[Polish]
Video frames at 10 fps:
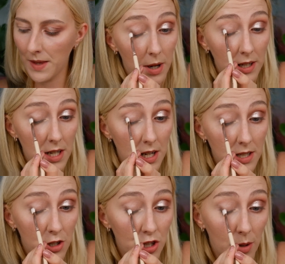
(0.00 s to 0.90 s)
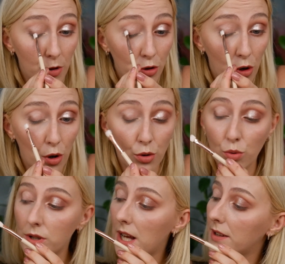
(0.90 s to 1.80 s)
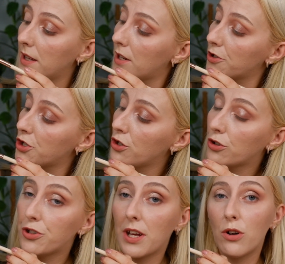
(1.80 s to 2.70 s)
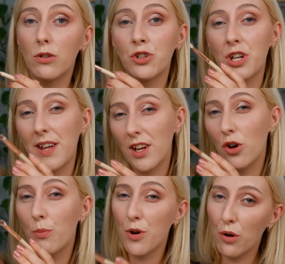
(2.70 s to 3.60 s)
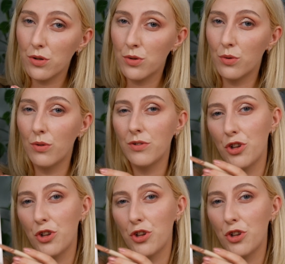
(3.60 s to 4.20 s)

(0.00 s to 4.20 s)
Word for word: Makijaż zaczynam od kolorku tender, czyli od tego szarego brązu.